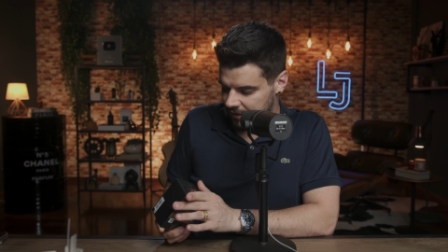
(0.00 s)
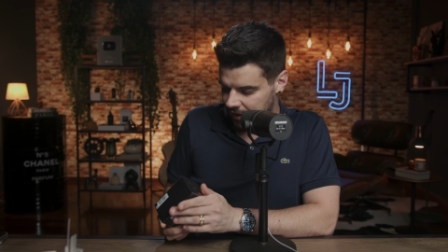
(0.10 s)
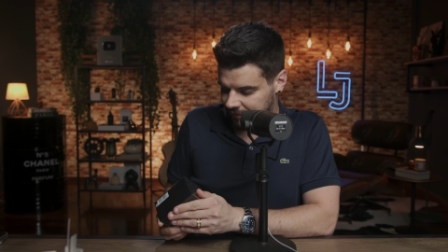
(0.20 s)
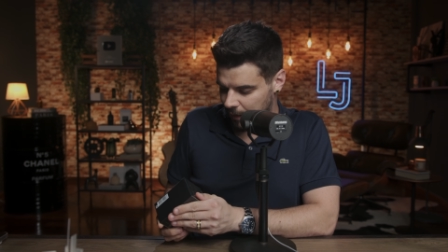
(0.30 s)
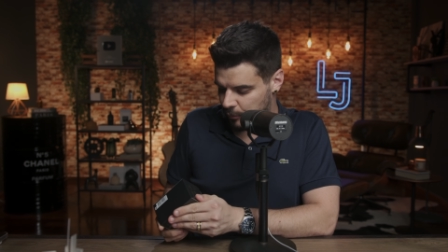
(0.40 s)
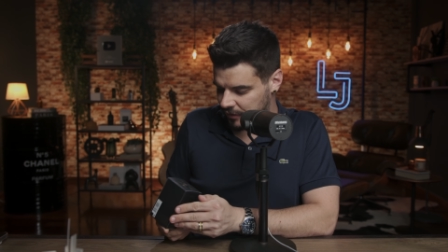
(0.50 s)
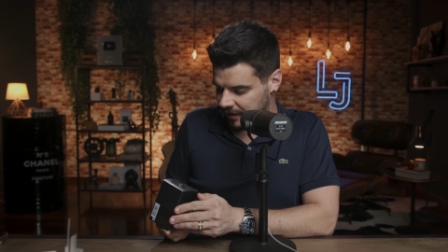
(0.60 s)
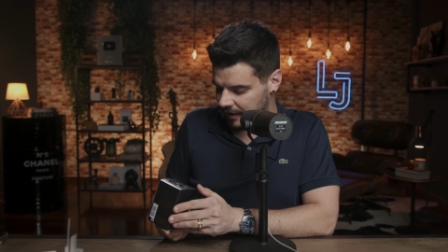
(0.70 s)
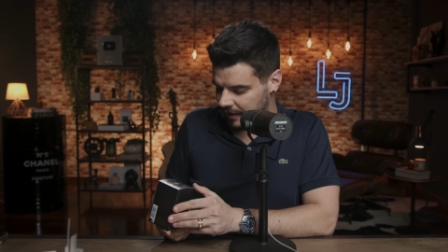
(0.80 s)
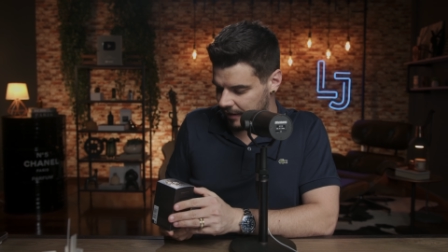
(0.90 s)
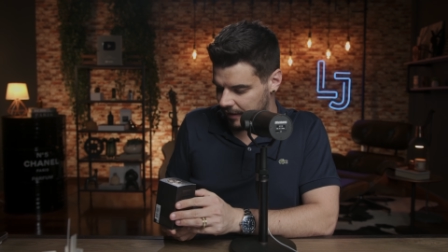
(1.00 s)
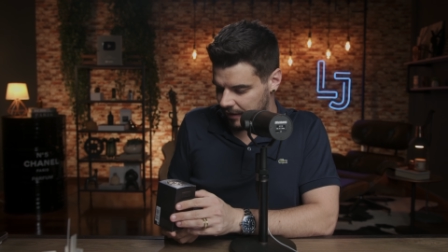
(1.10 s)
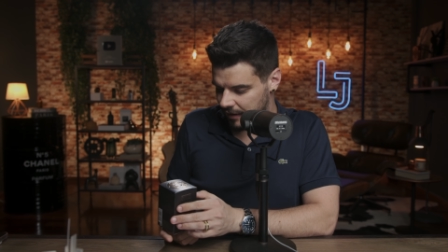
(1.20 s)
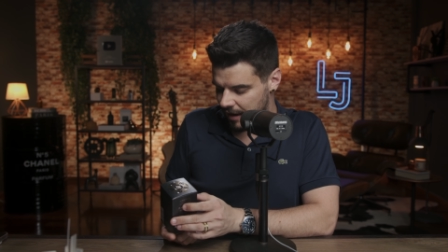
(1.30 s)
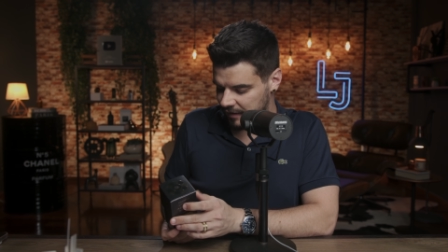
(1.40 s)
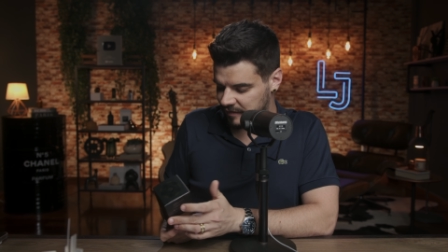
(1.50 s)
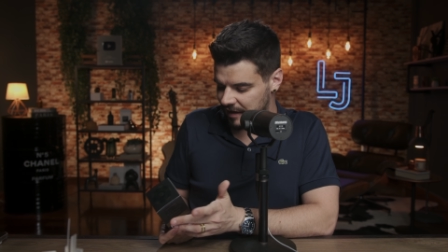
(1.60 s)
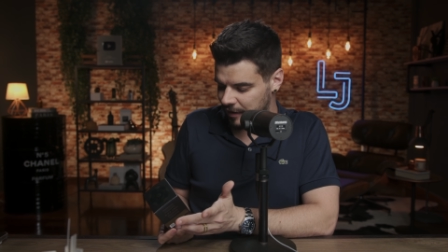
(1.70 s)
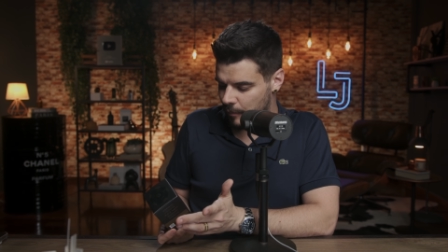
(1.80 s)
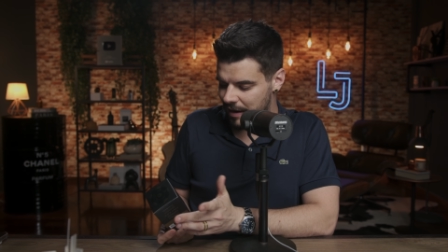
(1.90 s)
Até porque essa
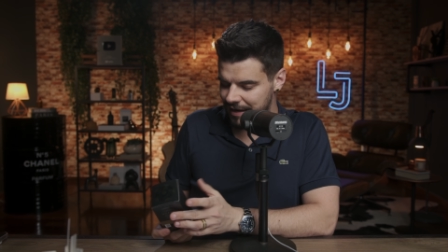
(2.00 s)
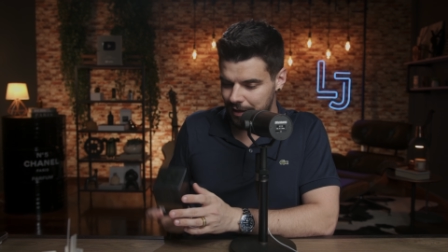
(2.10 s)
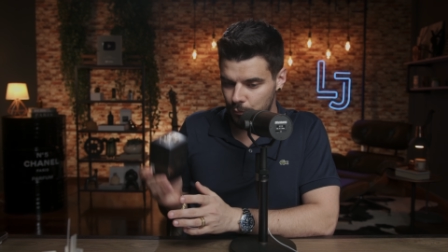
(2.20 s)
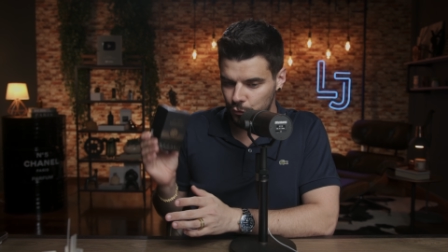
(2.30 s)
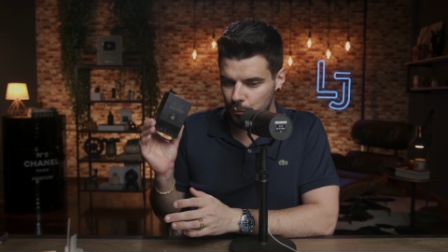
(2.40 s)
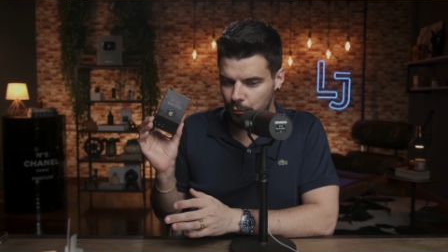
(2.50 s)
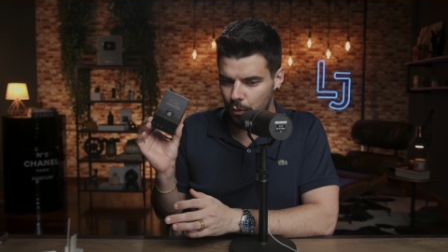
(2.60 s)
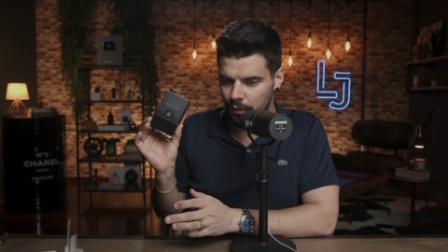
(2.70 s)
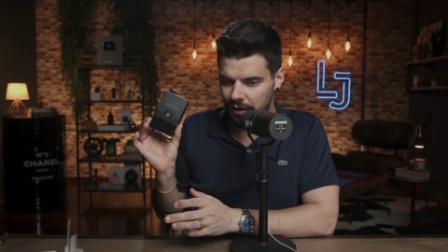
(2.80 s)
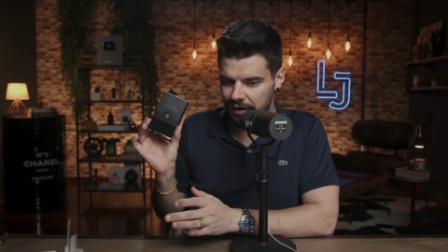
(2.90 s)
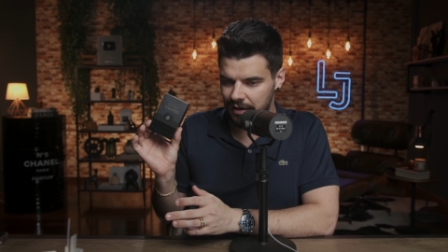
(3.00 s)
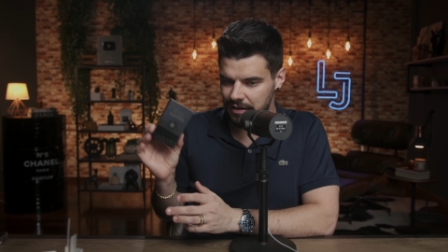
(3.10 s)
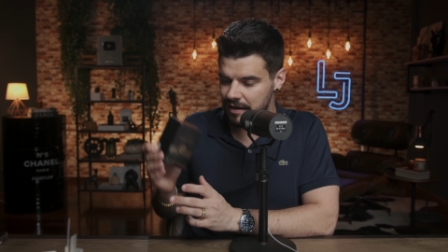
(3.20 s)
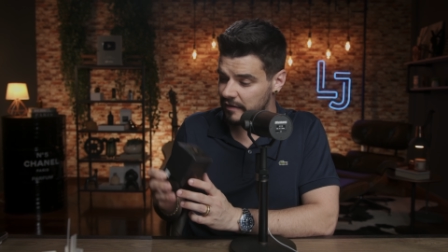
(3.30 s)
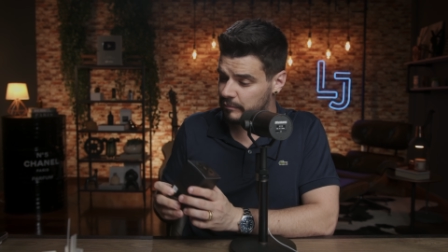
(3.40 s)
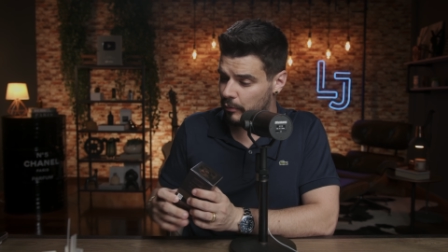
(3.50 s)
linha é uma linha muito boa é, e eles